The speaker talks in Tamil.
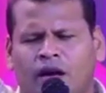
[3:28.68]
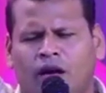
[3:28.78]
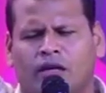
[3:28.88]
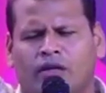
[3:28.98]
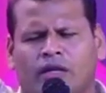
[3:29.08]

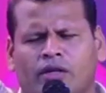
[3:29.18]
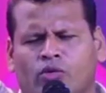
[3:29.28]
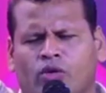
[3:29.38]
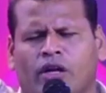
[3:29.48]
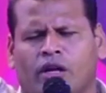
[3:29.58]

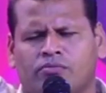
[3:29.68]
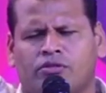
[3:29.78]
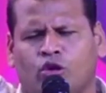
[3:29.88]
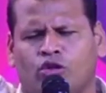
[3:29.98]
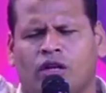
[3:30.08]
ஆண்டவருக்கு ஒரு கணம்
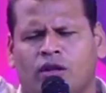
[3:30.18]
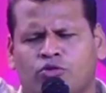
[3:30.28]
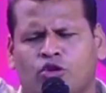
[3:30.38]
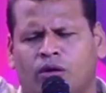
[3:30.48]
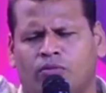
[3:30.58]

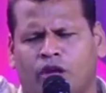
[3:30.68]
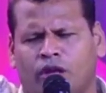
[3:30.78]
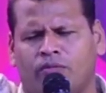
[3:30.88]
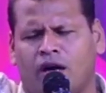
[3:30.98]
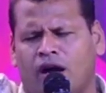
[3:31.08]
ஸ்தோத்திரம் சொல்ல
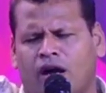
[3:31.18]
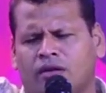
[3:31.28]
முடியுமா